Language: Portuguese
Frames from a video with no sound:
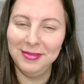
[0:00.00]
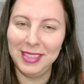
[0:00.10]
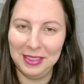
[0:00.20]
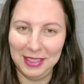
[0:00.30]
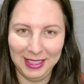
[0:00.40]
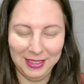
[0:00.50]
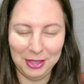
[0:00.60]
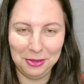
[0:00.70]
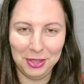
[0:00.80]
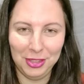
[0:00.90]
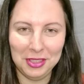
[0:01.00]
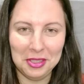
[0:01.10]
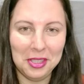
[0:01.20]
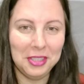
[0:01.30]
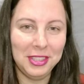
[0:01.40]
Então esse foi o vídeo de
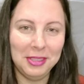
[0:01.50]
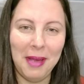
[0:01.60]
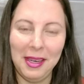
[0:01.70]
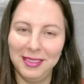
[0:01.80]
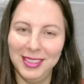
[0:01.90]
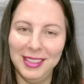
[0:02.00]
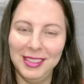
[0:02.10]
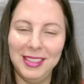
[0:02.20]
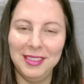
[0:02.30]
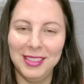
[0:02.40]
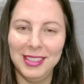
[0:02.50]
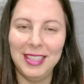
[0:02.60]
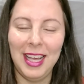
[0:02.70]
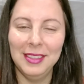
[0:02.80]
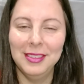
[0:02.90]
hoje, espero que vocês tenham
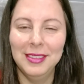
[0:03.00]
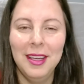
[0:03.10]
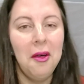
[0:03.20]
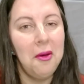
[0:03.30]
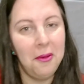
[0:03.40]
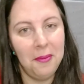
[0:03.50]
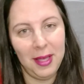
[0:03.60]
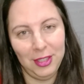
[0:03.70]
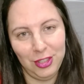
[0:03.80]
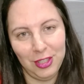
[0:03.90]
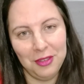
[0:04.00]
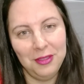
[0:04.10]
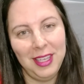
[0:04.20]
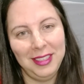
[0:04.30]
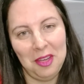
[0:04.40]
gostado. Um
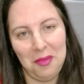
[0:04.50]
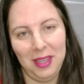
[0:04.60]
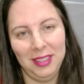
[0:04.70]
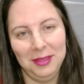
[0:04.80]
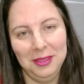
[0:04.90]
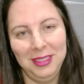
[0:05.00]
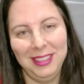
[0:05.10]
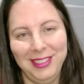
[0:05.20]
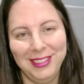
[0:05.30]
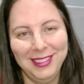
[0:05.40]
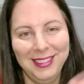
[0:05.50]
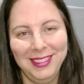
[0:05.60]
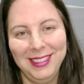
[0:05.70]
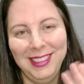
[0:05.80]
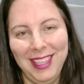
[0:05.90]
beijão e até o próximo vídeo.
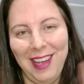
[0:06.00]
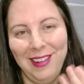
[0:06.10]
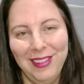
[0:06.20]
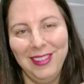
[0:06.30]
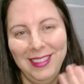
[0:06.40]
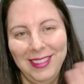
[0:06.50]
Tchau!